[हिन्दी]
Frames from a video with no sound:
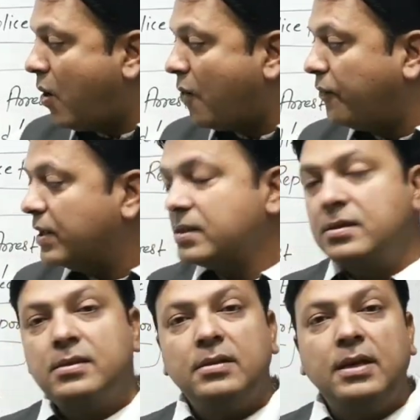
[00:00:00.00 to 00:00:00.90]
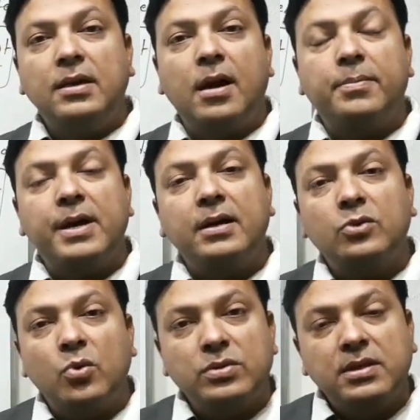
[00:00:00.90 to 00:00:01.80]
ऑफेंस यानी अपराध
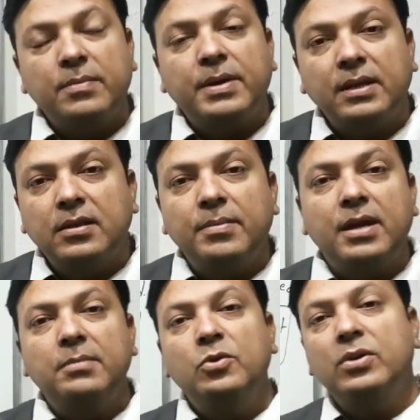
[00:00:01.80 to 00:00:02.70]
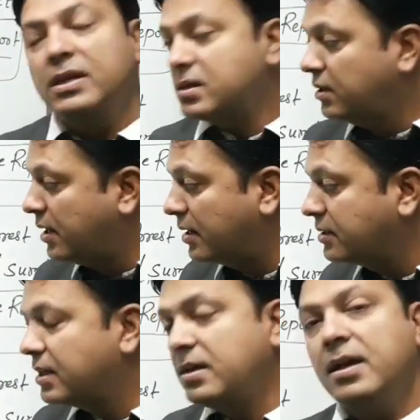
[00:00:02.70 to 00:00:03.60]
कौन से अपराध के बारे में और किस ढंग
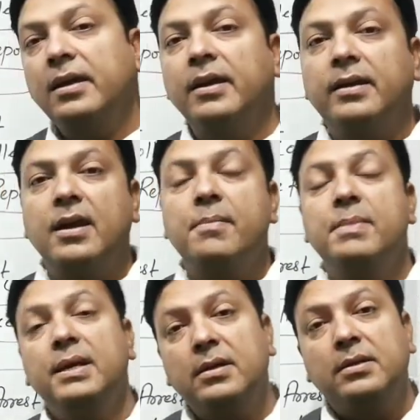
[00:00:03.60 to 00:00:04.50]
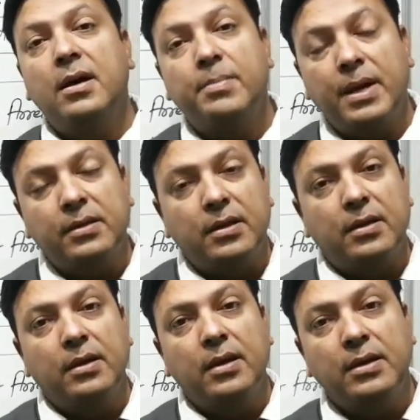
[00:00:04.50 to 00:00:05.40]
से किया गया क्या मेनर था अपराध
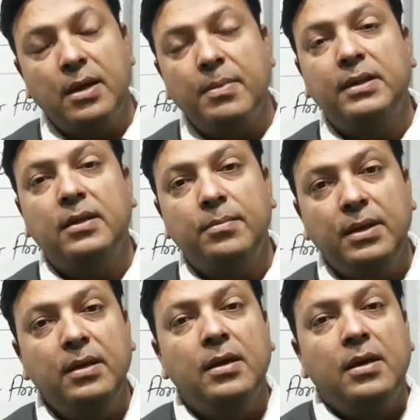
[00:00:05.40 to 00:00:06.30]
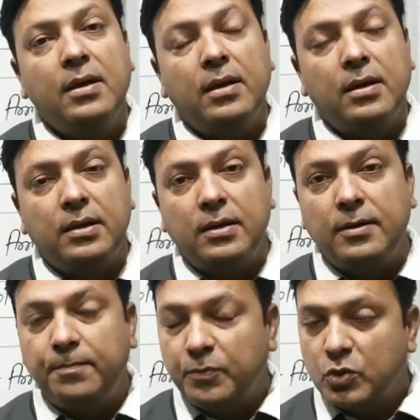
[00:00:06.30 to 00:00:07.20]
करने का ये बातें भी आ,
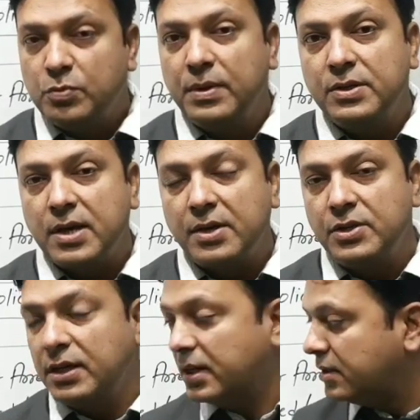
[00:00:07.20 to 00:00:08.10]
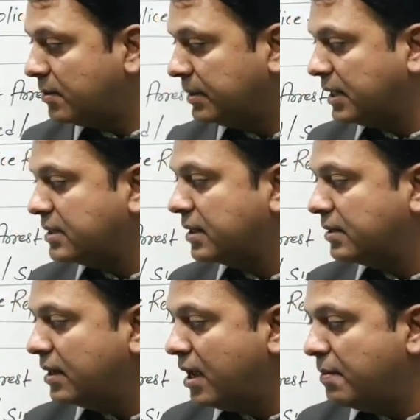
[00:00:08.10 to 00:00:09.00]
उसमें चार्जशीट के अंदर बताई
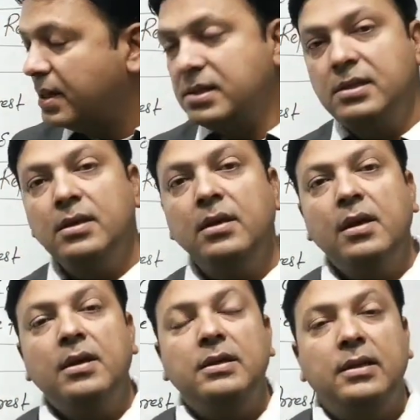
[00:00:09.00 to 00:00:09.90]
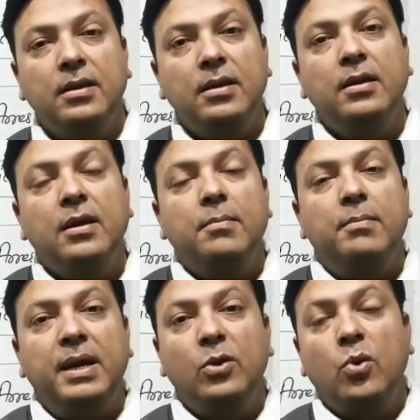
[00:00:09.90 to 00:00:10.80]
जाती है एमएलसी यदि
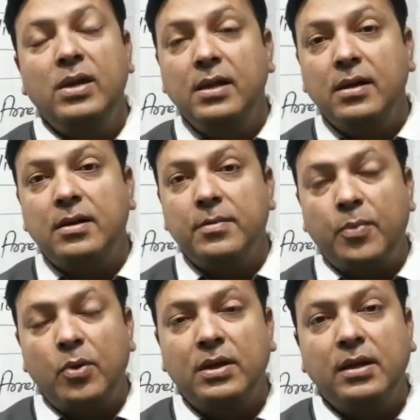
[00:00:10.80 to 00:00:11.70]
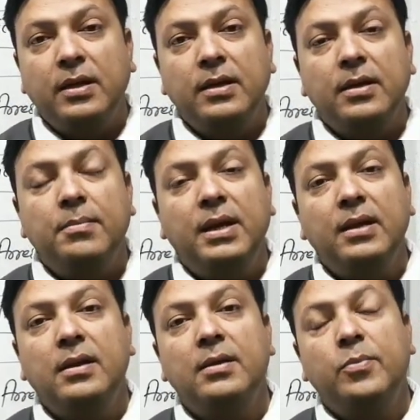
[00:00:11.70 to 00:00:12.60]
मेडिको लीगल रिपोर्ट की गई है
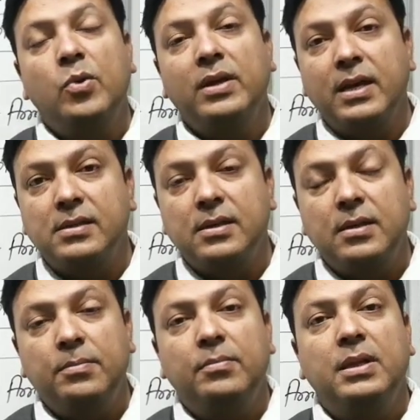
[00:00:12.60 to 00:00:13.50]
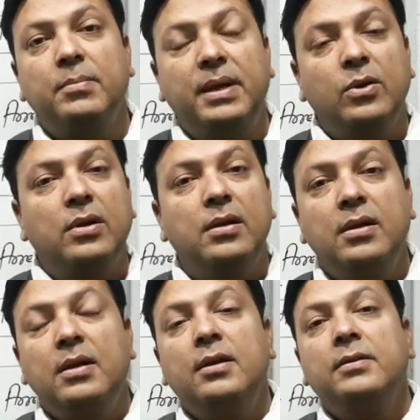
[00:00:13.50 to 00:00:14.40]
मेडिकल रिपोर्ट कैसे मतलब मेडिकल
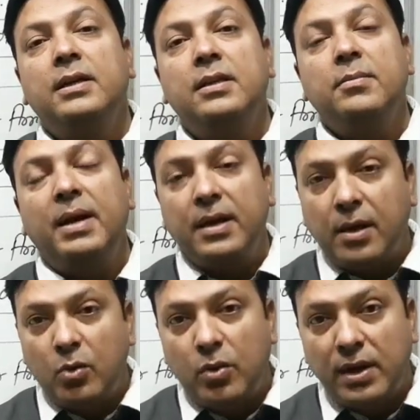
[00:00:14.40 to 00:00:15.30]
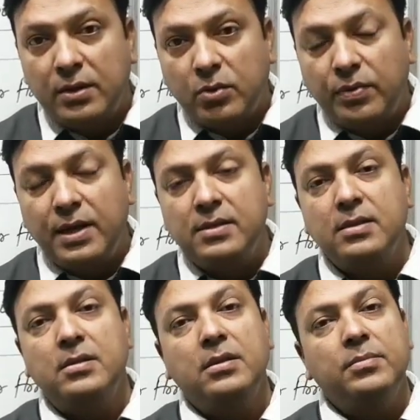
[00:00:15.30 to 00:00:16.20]
यदि मेडिकल हुआ है तो फिर ऐसी
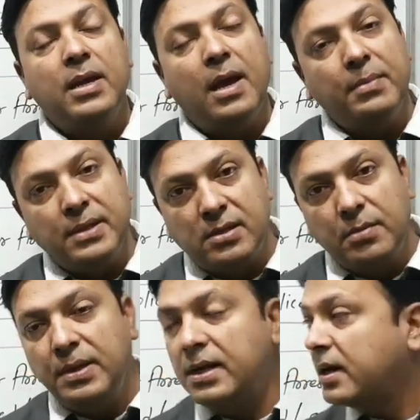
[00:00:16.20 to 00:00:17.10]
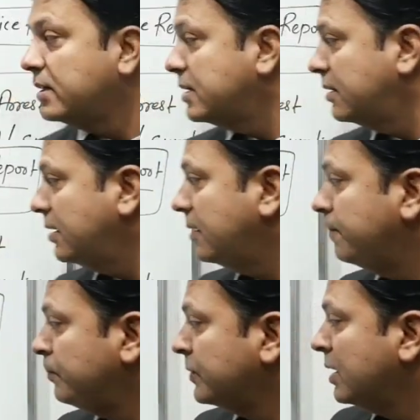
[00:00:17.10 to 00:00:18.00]
स्थिति में एमएलसी भी लगाई जाती है
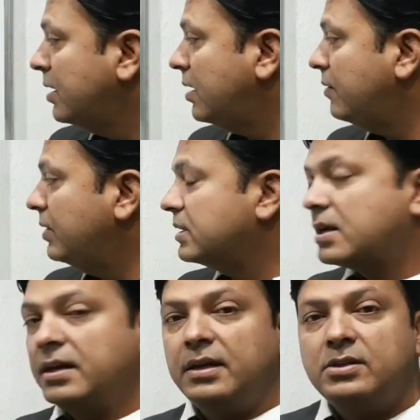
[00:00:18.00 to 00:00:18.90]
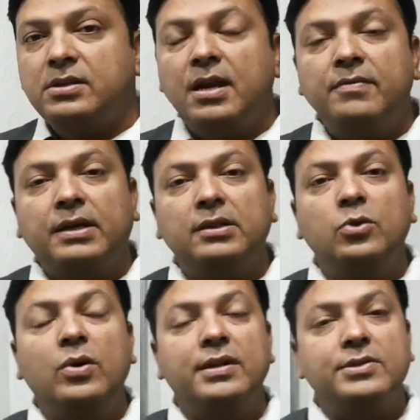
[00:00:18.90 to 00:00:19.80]
वेदर अरेस्ट क्या व्यक्ति
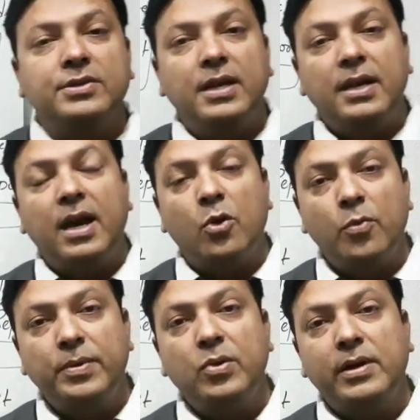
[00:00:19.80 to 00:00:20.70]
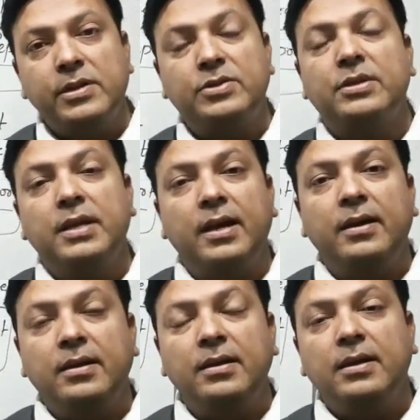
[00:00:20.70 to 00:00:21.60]
को अरेस्ट किया है आरोपी को अरेस्ट किया है
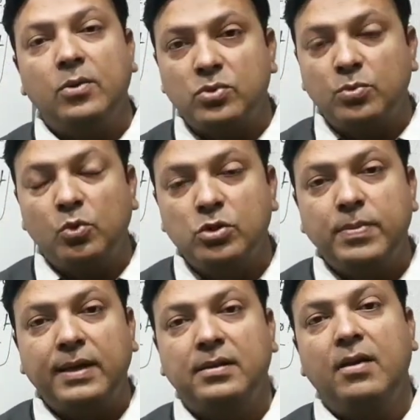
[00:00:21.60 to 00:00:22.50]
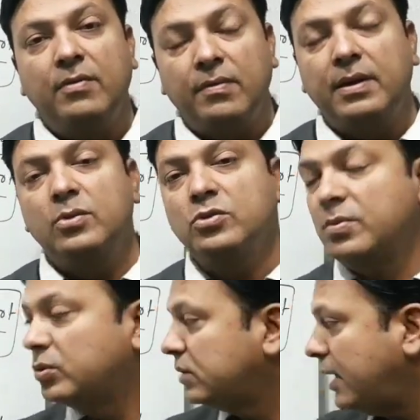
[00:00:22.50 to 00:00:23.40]
या नहीं किया उस उस बात का विवरण उसमें
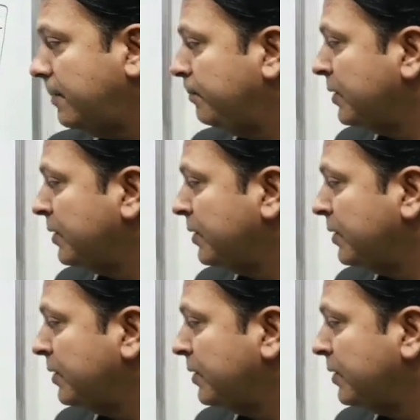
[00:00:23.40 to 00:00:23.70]
होता है